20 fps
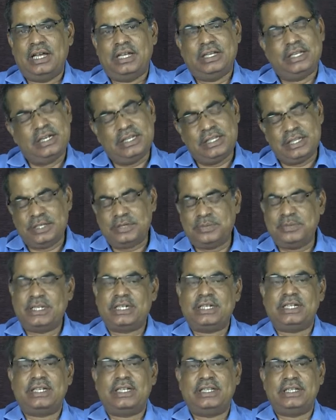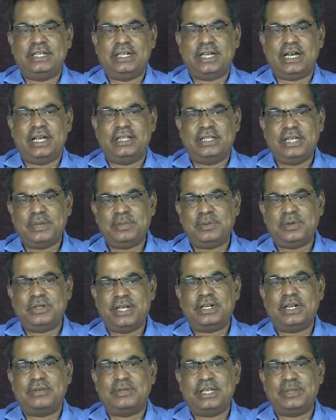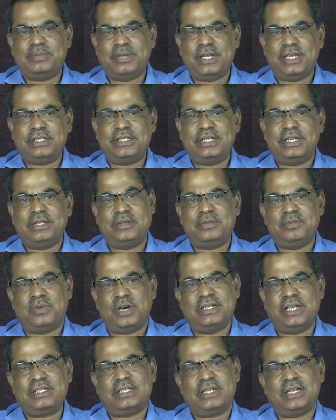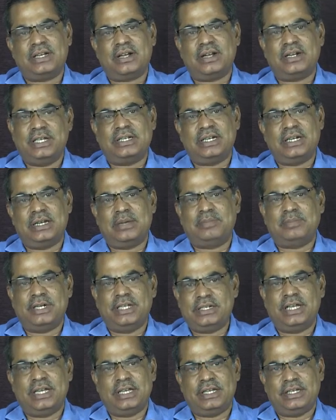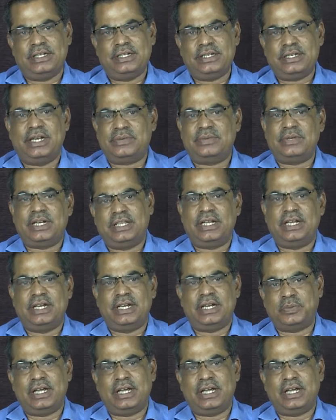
எழுதியதும் இருக்கிறது அதே போன்று அவர் பேசியதும் வாய்ஸ் ரெக்கார்டரில் அப்படியே இன்று வரை